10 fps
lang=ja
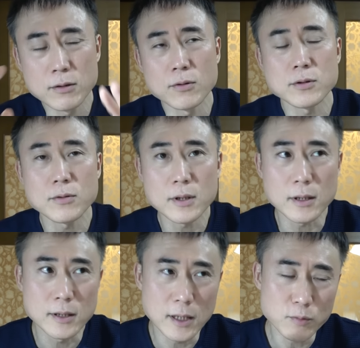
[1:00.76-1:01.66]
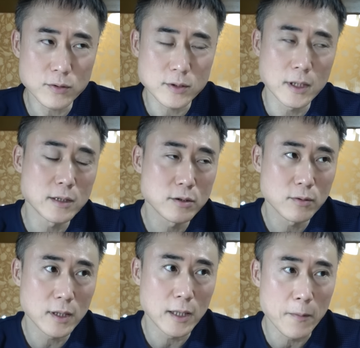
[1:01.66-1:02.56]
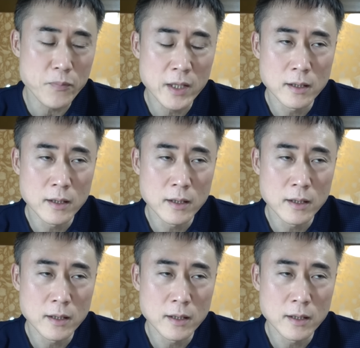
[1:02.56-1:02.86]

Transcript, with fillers: ト上で平本選手は